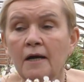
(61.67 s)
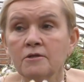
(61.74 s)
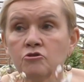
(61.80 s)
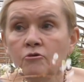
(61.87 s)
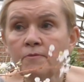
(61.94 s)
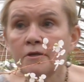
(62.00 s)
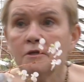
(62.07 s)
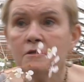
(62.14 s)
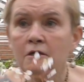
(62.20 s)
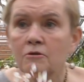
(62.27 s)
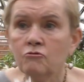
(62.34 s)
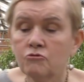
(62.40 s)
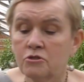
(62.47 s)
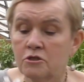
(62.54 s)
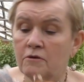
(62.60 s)
Особенно это
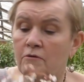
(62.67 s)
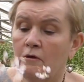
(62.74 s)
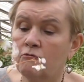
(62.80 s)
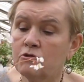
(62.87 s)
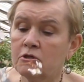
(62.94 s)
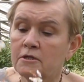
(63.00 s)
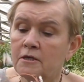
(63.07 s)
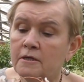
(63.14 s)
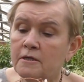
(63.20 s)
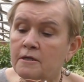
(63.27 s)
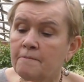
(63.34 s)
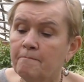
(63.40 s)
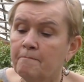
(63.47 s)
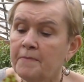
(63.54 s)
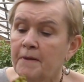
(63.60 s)
относится вот к таким